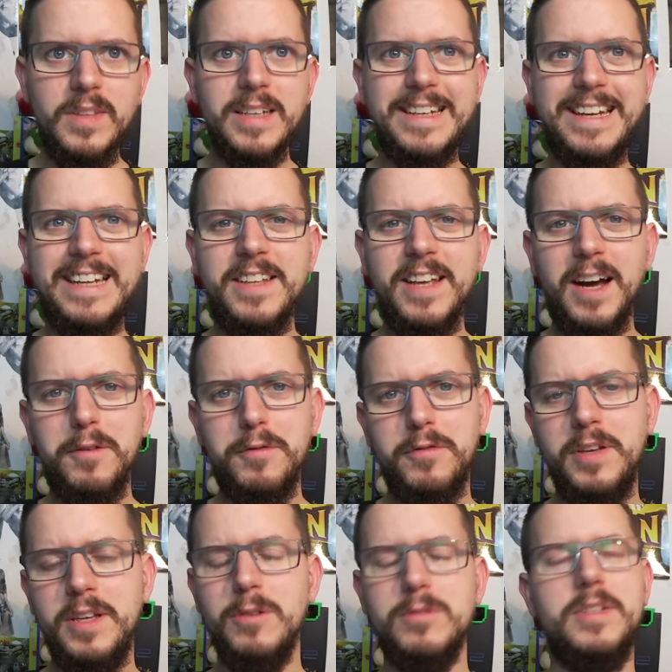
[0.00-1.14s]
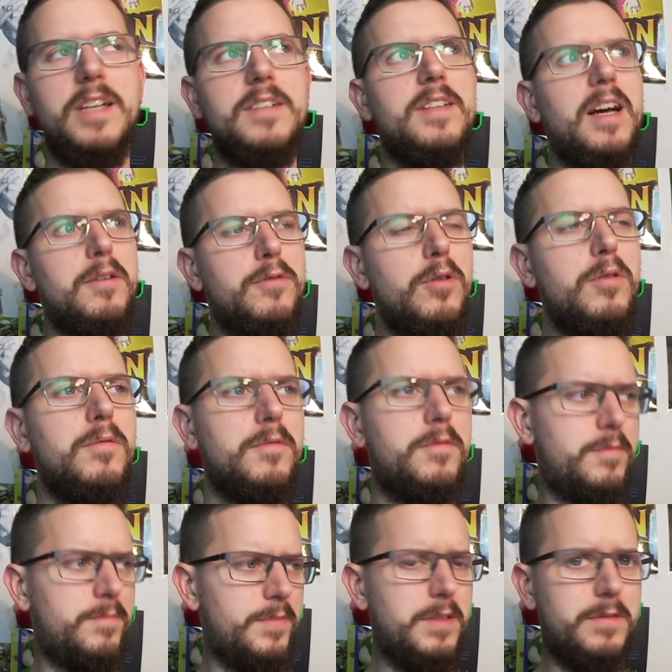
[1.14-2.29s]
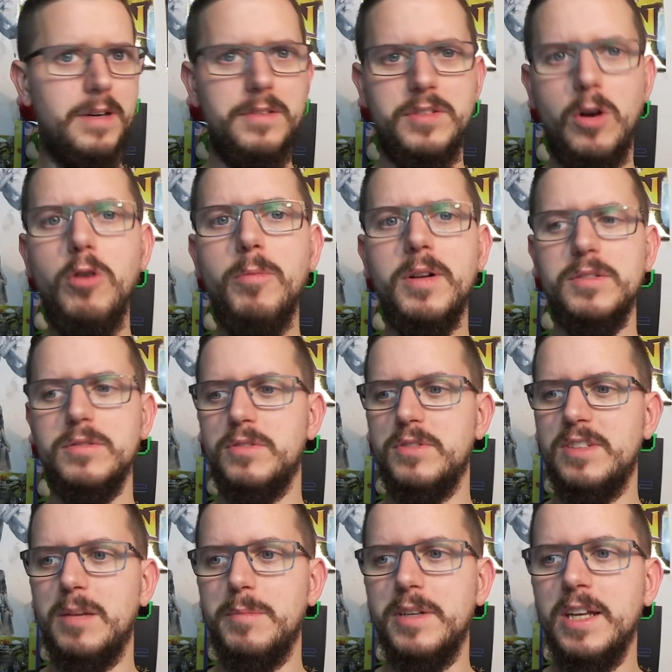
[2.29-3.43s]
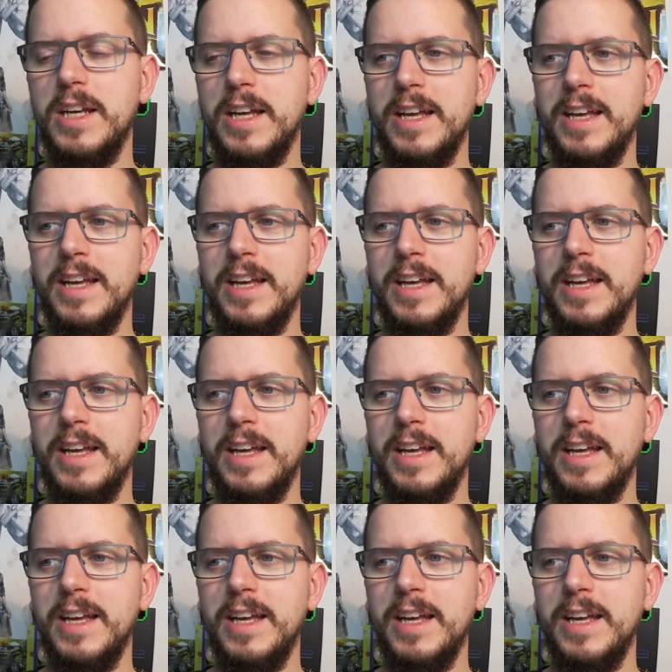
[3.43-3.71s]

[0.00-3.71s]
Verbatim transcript: GTA 4 und GTA 5. Die fasse ich auch mal so zusammen.